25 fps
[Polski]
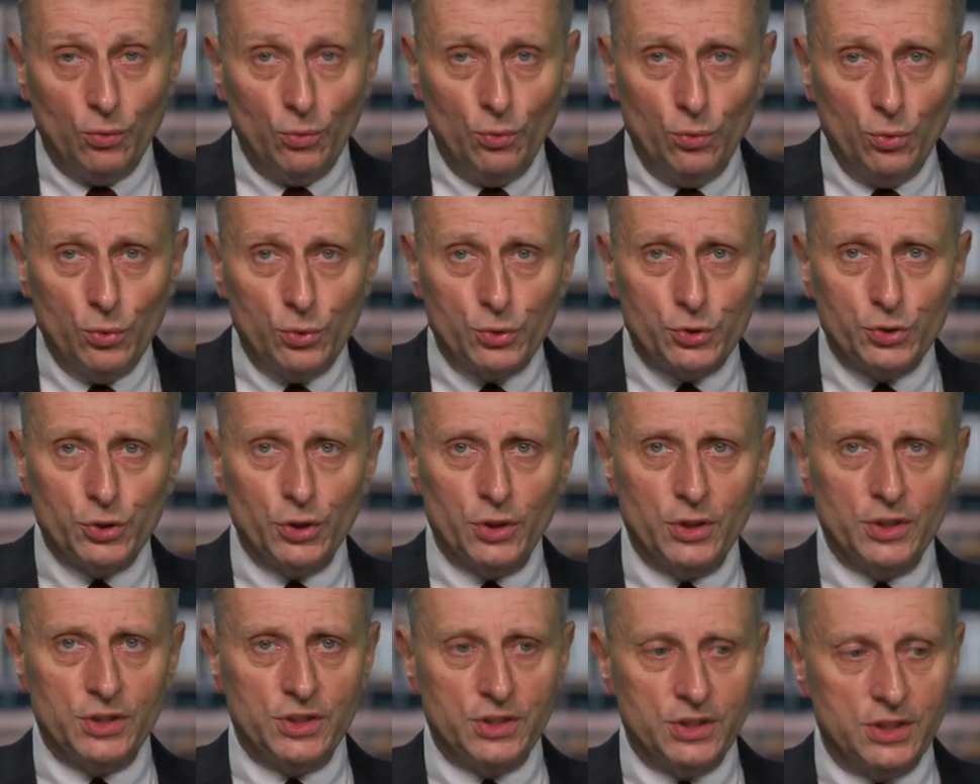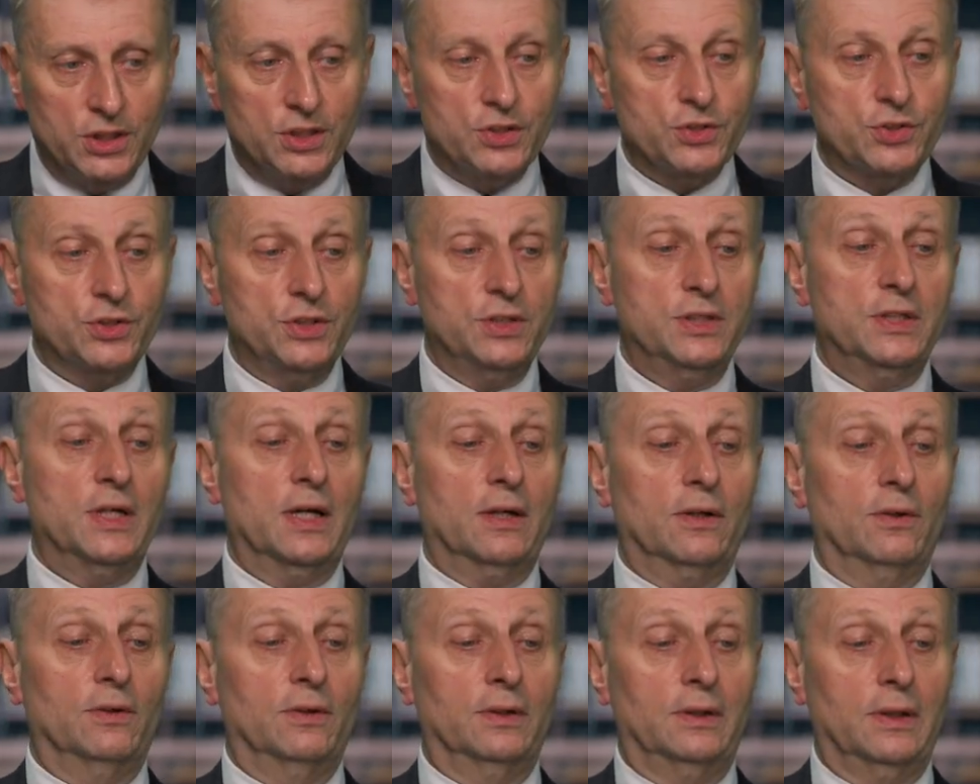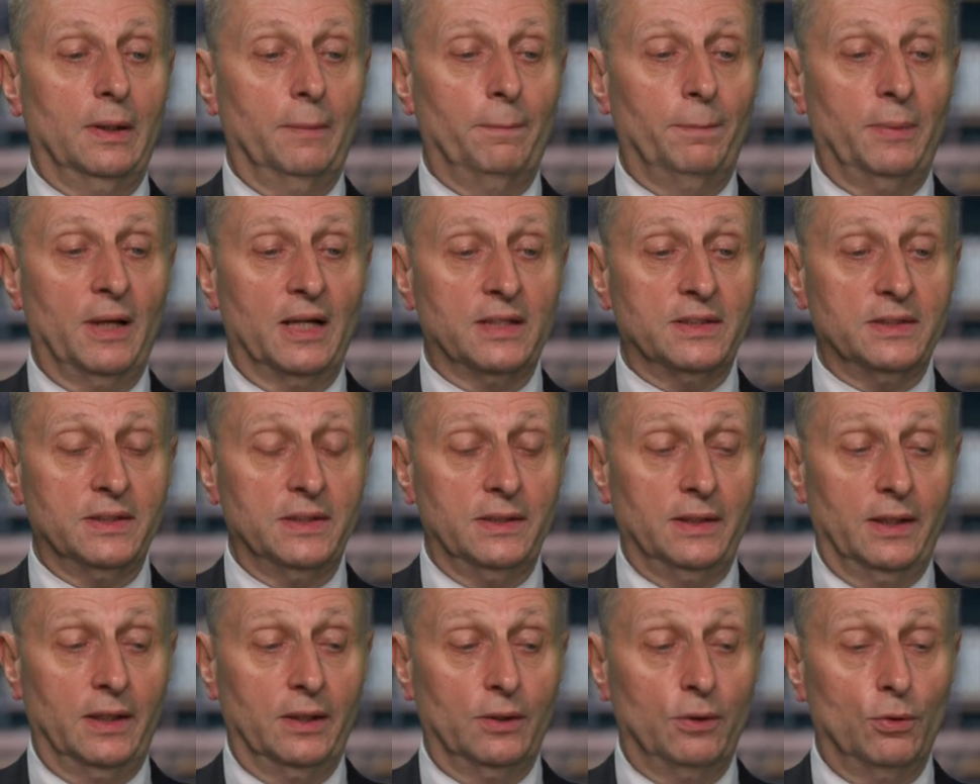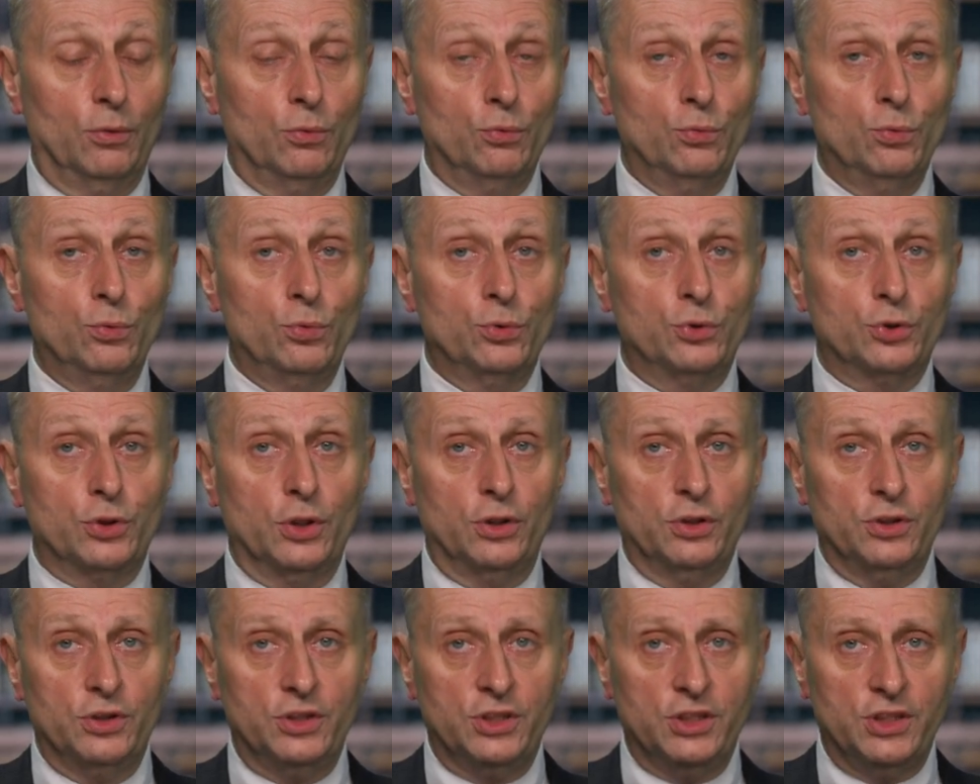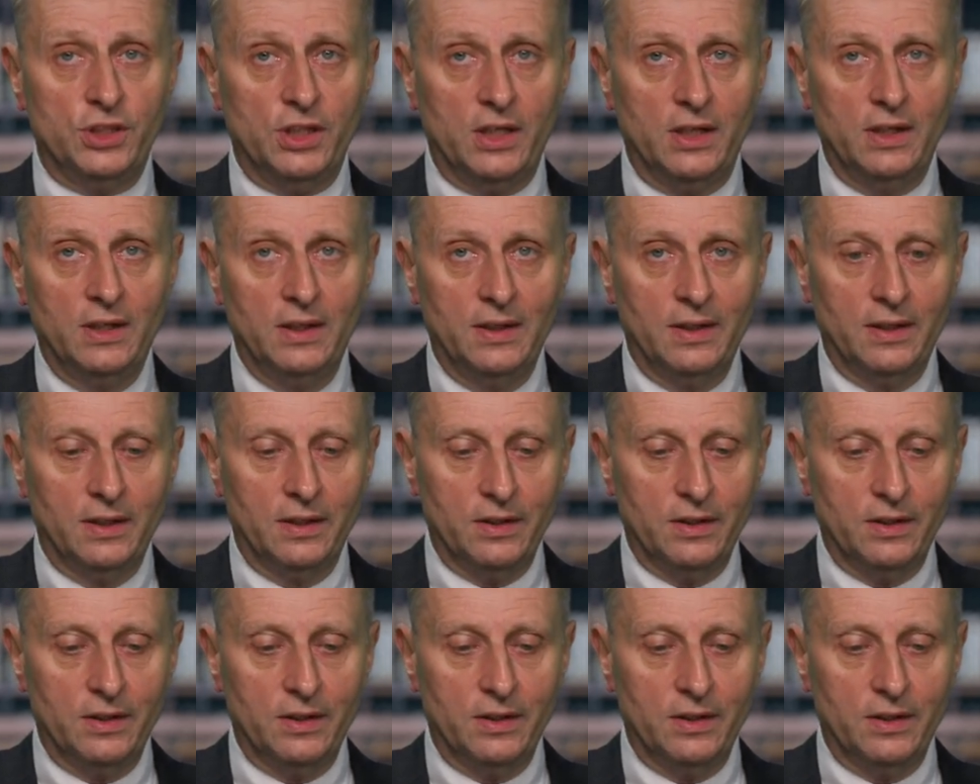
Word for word: ucząc się życia kontemplacyjnego, ucząc się